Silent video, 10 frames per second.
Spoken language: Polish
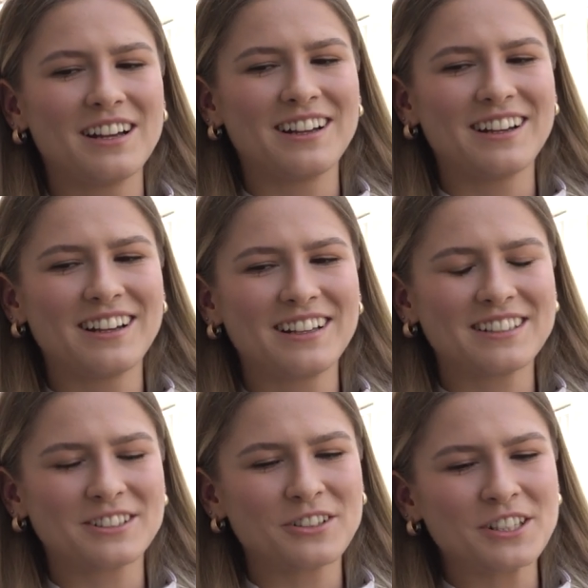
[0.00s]

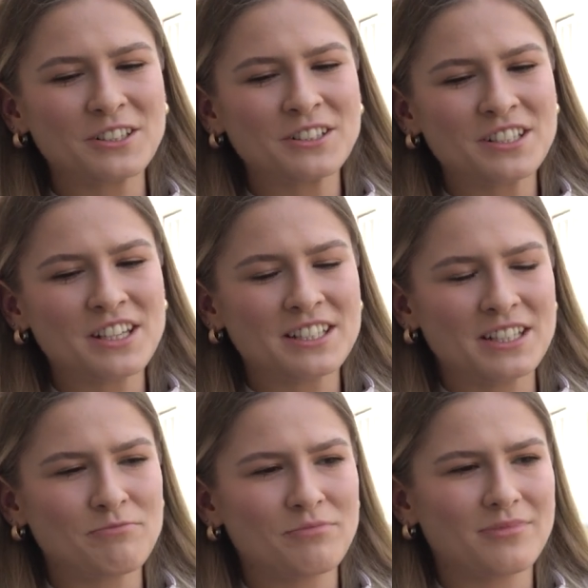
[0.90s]
E, z drugiej strony też nie
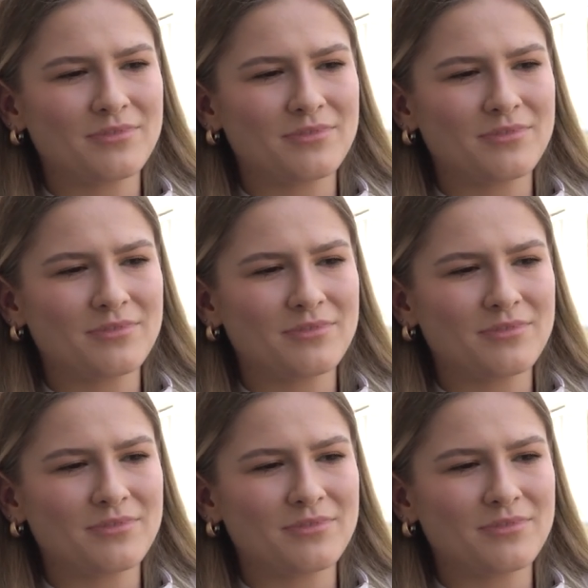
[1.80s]
jestem